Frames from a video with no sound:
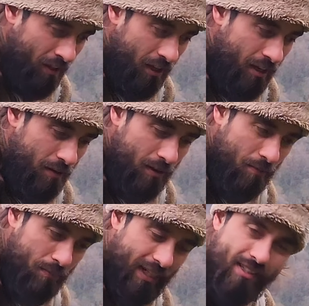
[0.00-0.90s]
ee,
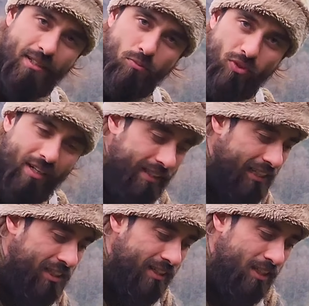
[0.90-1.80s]
biraz bundan
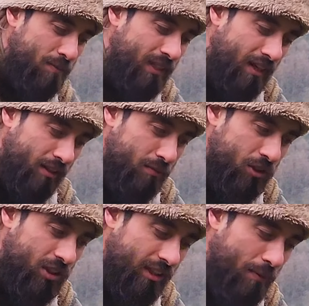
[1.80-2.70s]
yeşil kısmından
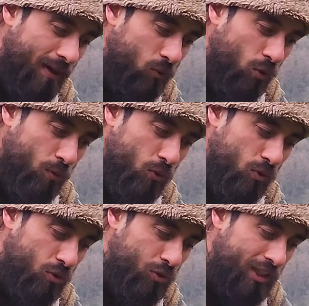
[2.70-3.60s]
alınmış yabani turp
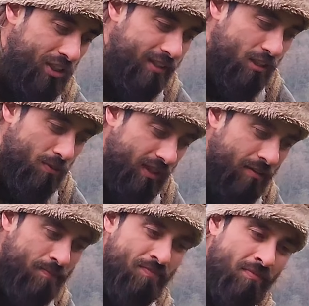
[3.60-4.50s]
otunun şu yeşil kısmından.
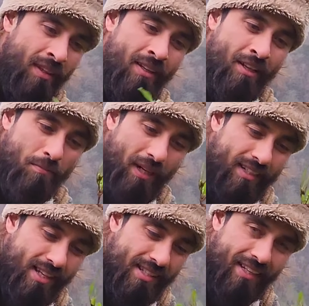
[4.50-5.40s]

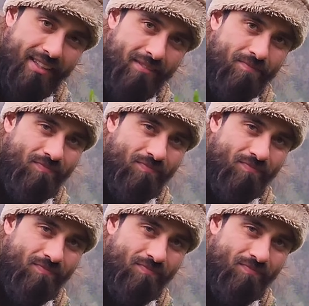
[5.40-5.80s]
Biraz da zeytin.